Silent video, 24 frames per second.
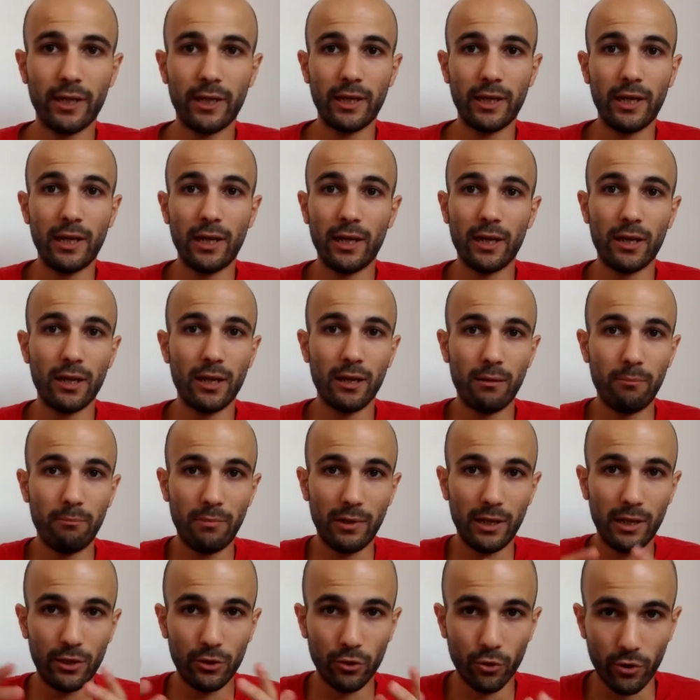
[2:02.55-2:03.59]
il
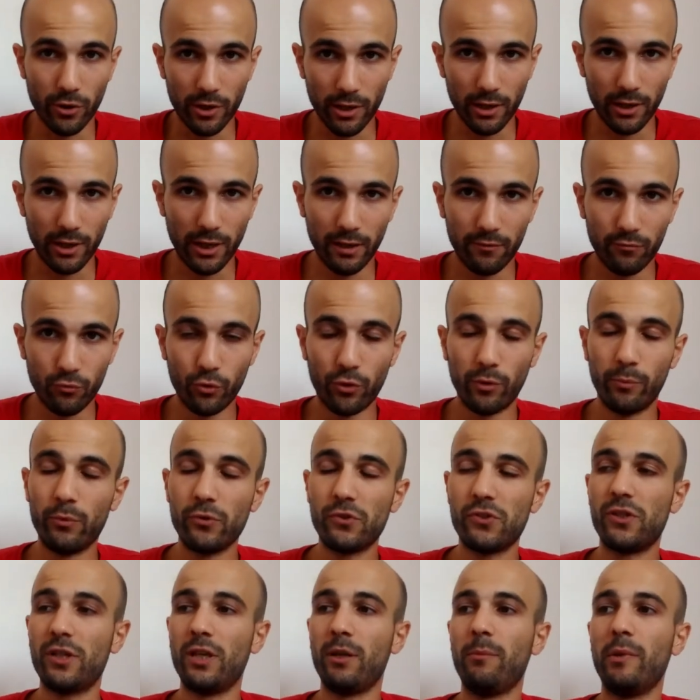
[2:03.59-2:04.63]
miglior lavoro
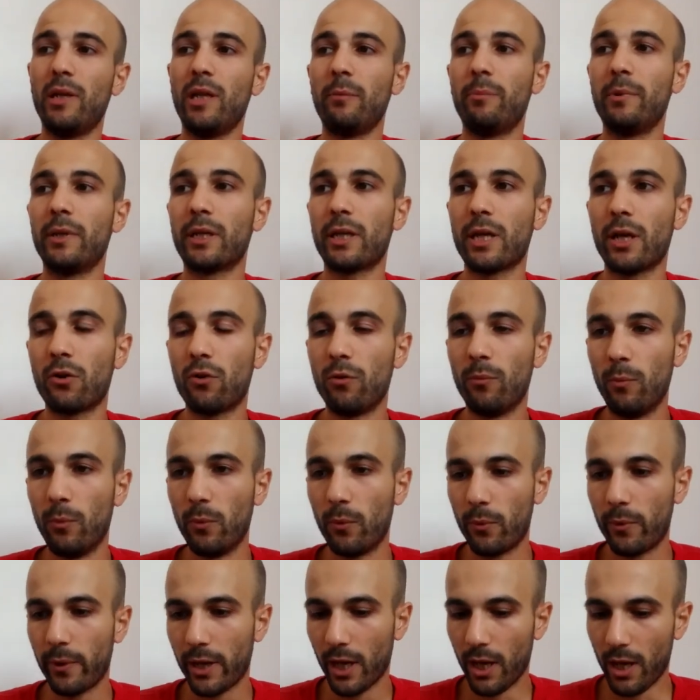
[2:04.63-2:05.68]
possibile perché
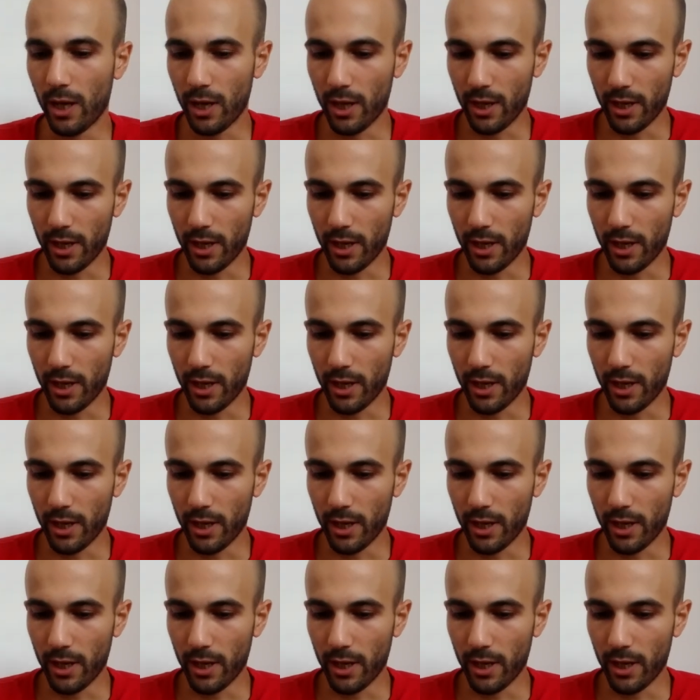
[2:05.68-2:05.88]
comunque